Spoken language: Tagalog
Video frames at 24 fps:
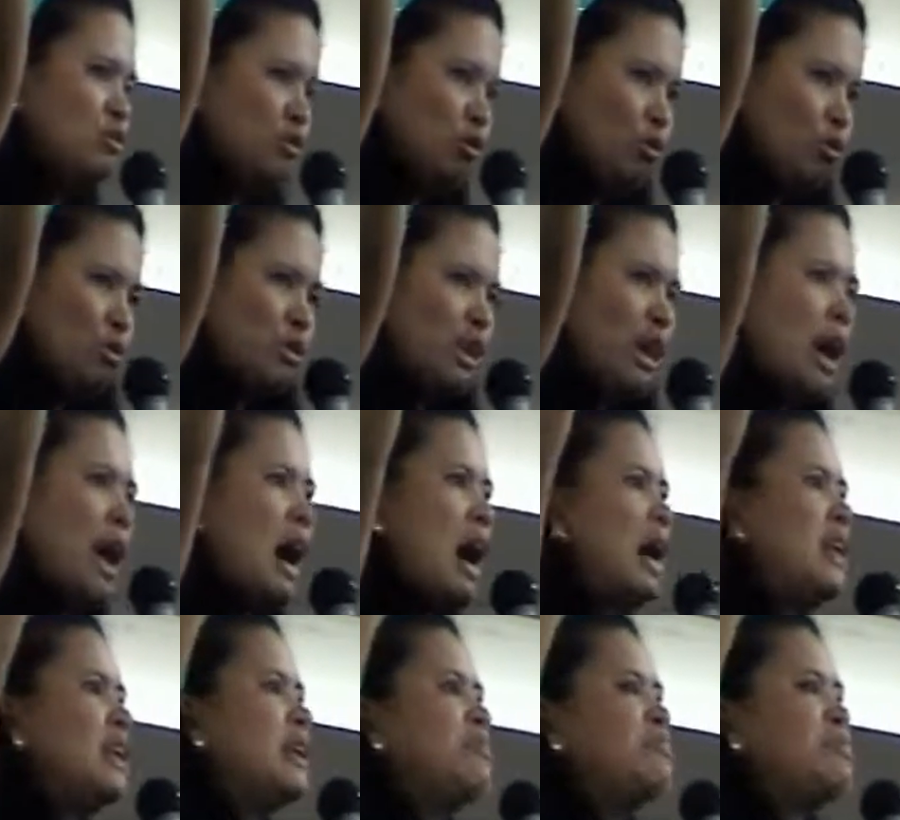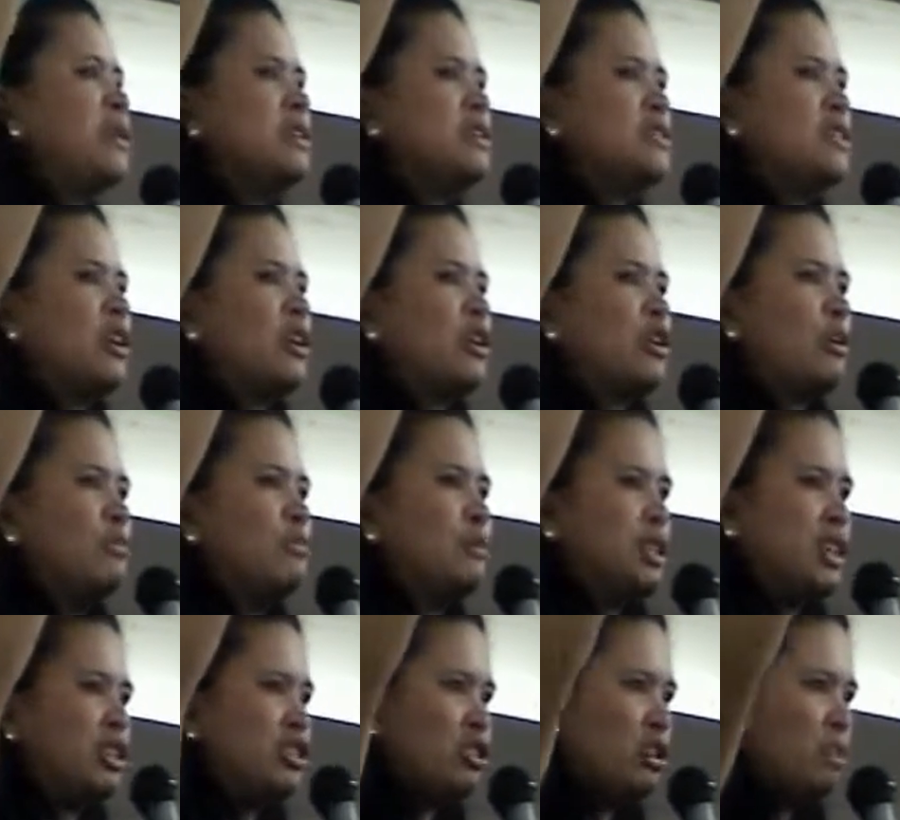Nung naghanap ng
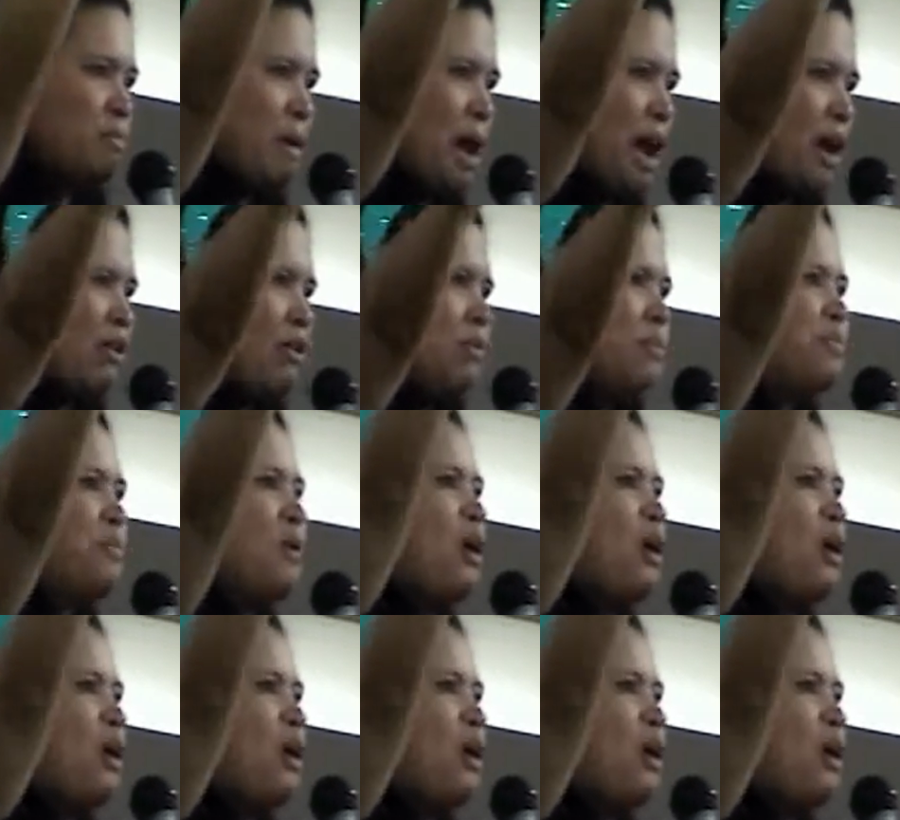circumcision, meron